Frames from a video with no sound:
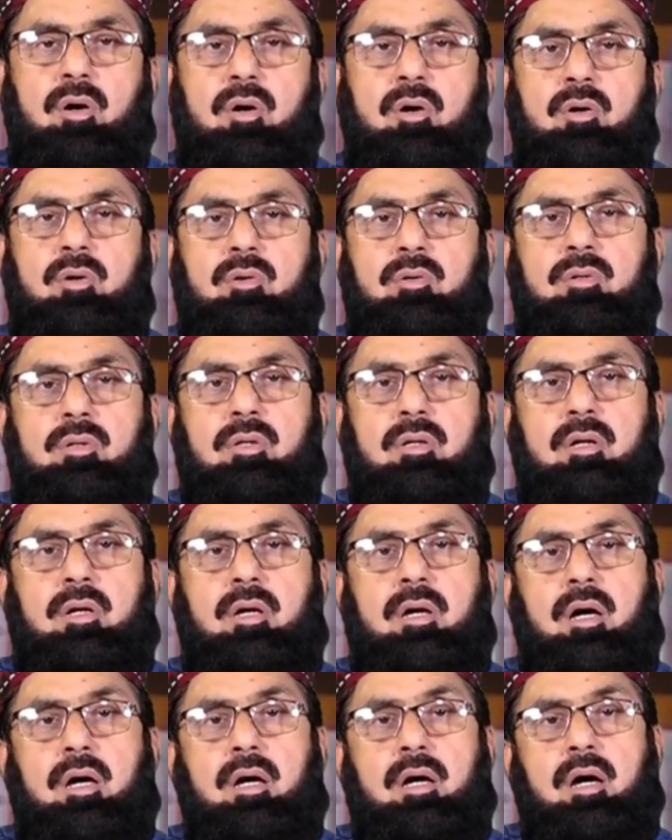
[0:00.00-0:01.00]
और
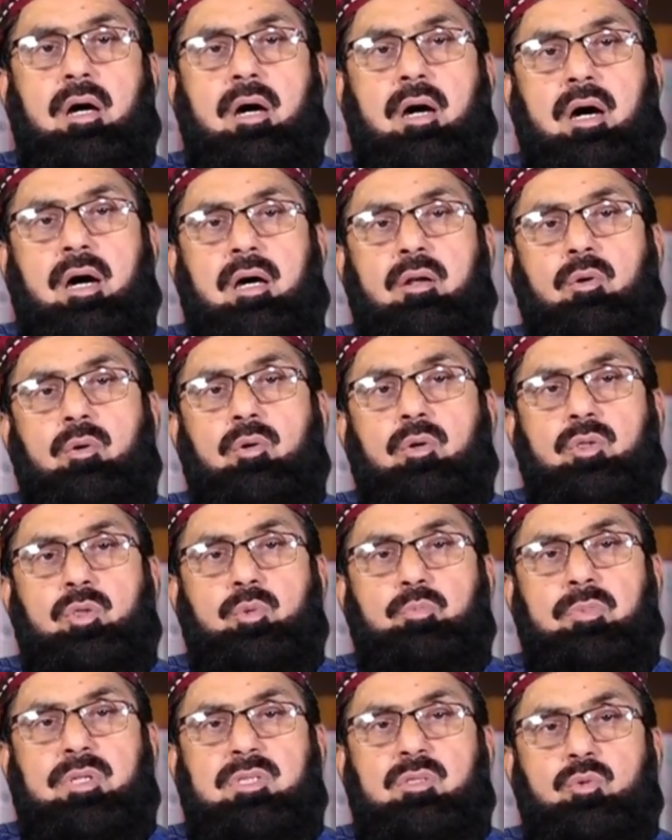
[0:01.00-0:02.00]
हर उस
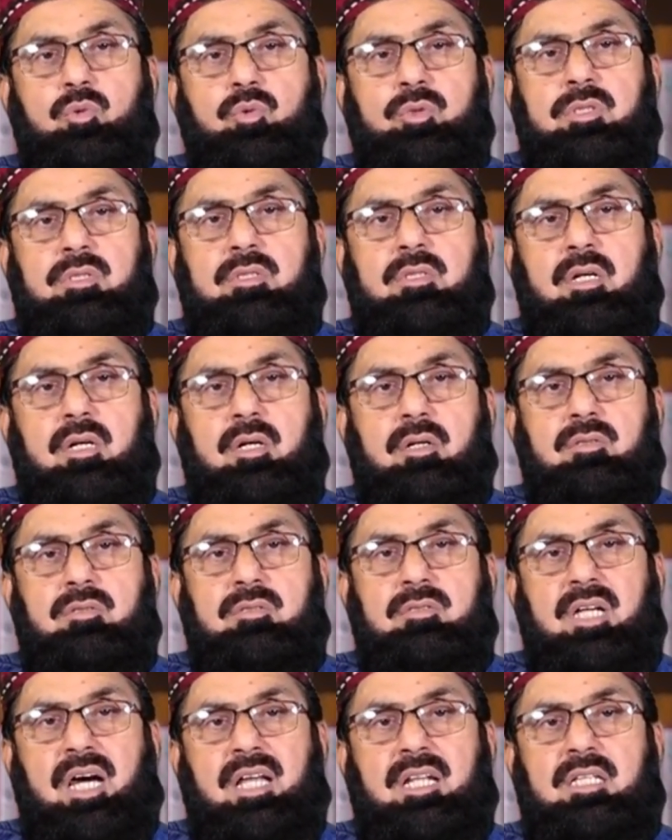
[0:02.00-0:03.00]
मसनू
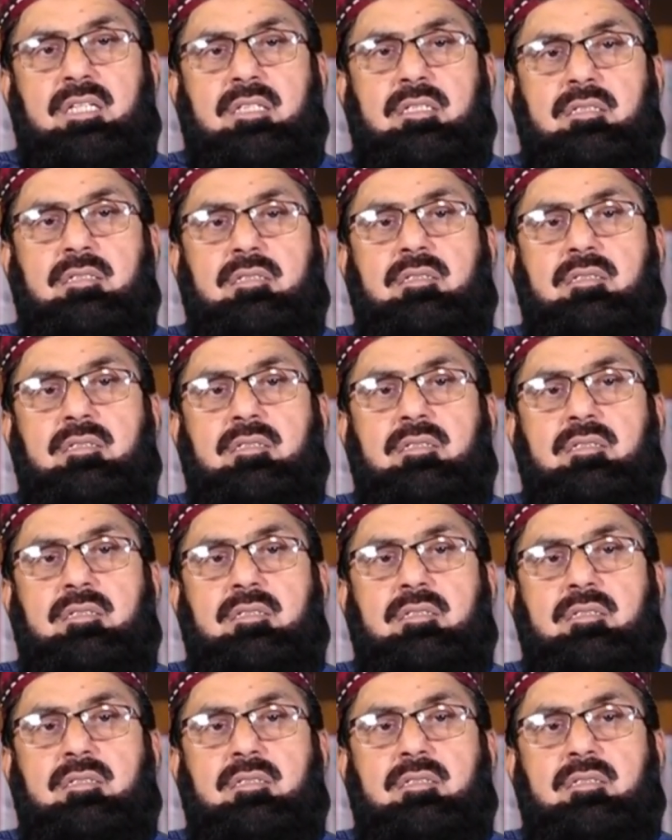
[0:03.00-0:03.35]
जाली